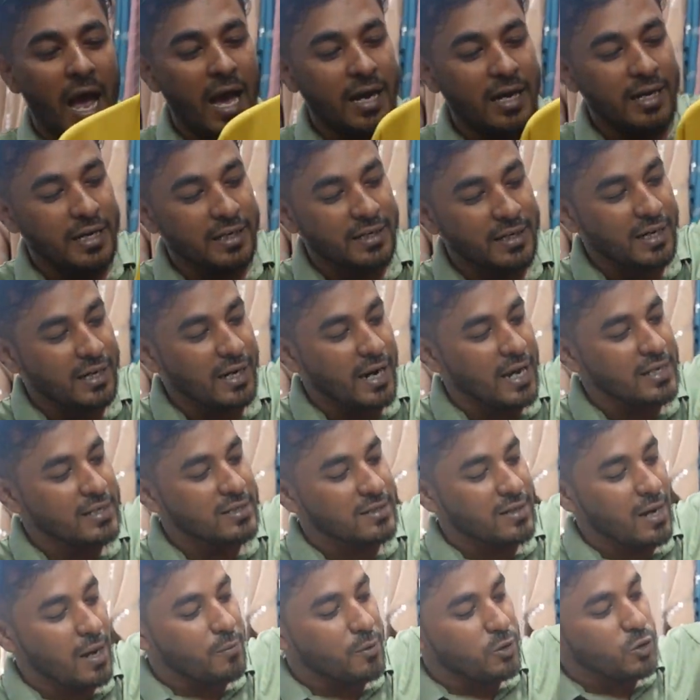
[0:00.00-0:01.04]
আর এটার
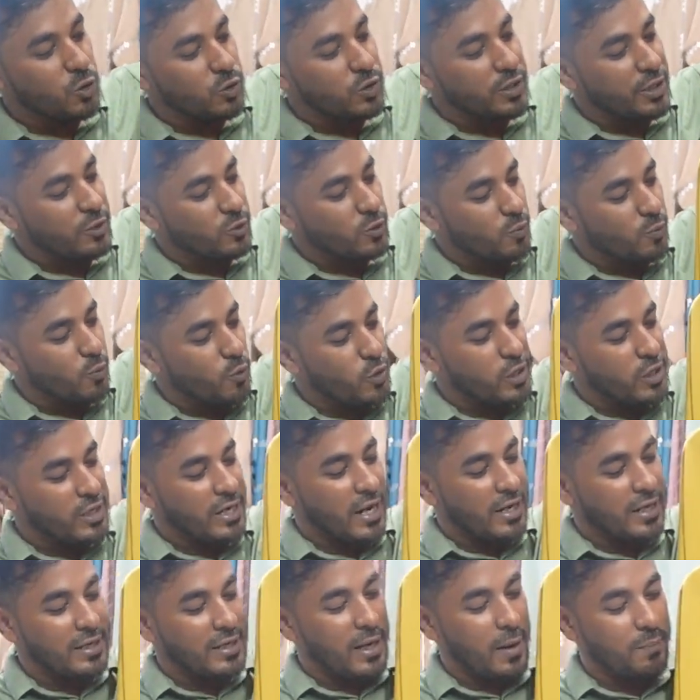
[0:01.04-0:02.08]
কাজটা আমি যদি একটু বলে
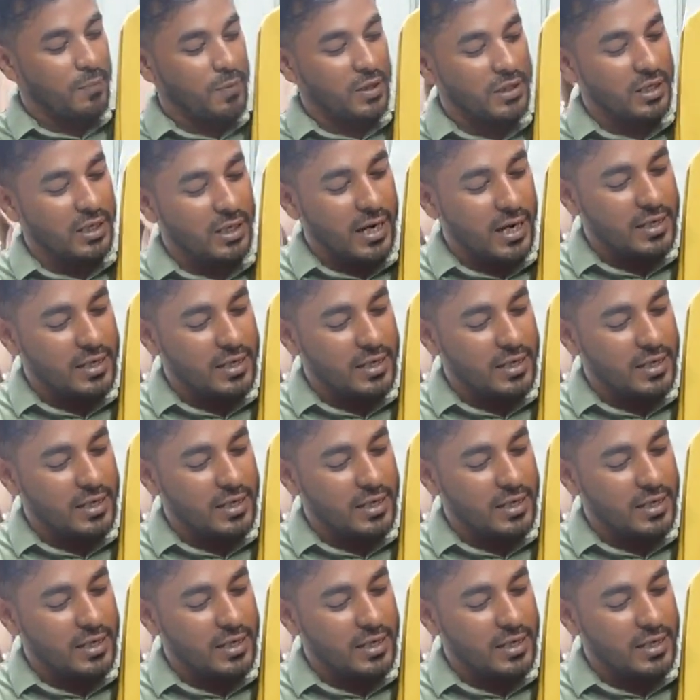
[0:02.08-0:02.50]
রাখি আপনাদের